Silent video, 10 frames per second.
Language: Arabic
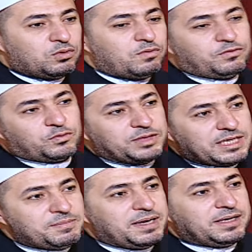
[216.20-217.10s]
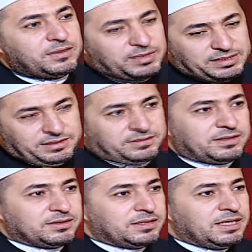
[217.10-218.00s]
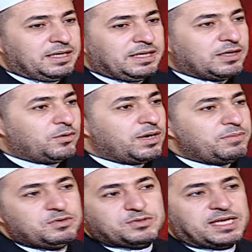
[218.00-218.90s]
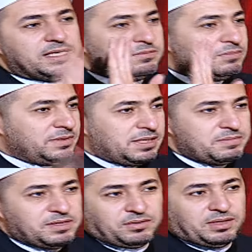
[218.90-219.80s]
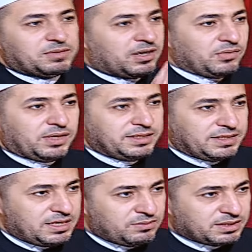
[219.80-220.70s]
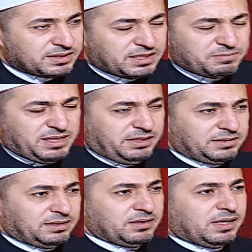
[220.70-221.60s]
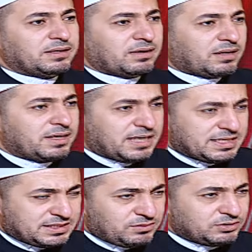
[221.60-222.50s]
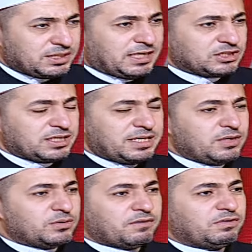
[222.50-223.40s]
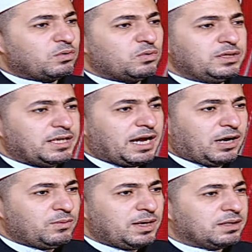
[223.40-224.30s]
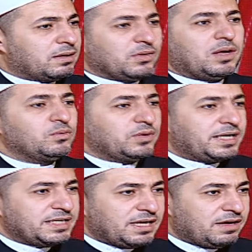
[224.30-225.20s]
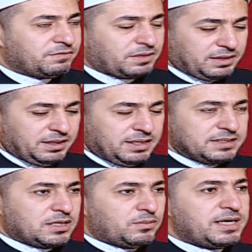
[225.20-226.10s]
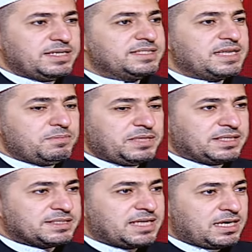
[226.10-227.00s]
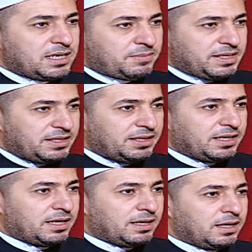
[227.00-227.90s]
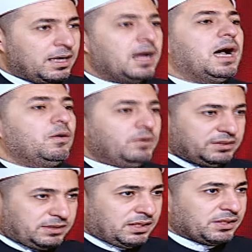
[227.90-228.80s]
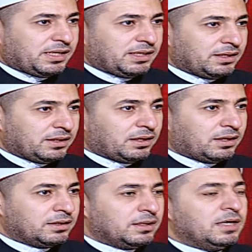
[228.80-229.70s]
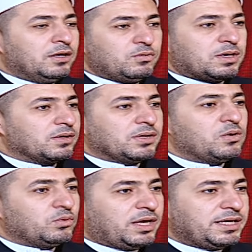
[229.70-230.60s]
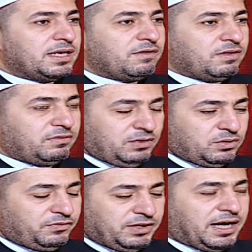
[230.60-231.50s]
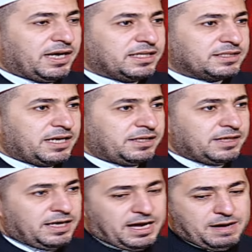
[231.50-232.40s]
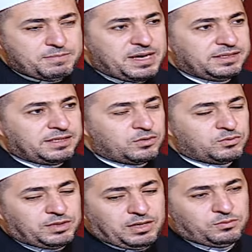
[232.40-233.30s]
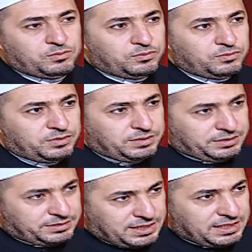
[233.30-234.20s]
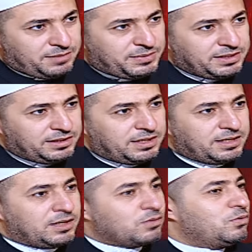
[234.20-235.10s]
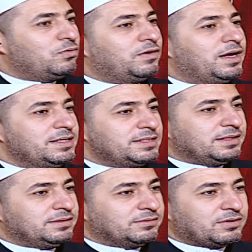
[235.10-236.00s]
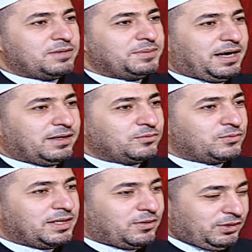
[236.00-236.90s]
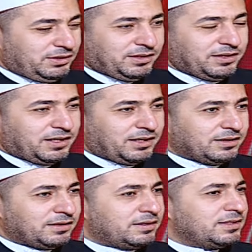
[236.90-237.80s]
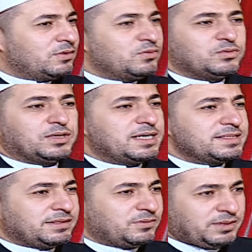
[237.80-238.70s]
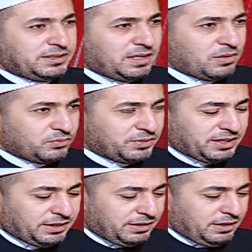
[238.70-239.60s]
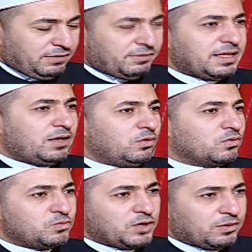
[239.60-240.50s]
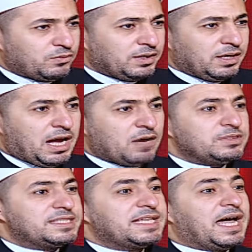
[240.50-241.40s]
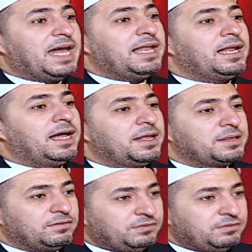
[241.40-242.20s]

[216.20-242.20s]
كفر الإباء والإعراض أنه لم يسلم لم يرضى بقضاء الله وقدره بل اعترض على الله عز وجل عشان كده قلنا في كل الأحوال قضاء الله نافذ نعم. سواء الإنسان من سلم لله أو اعترض على الله هو قضاء الله نافذ في في الحالتين أما إنه لو سلم لله يكون فائزا رابحا ولو اعترض على الله يكون خاسرا والعياذ بالله فده الحكم الأول أو استحل هذا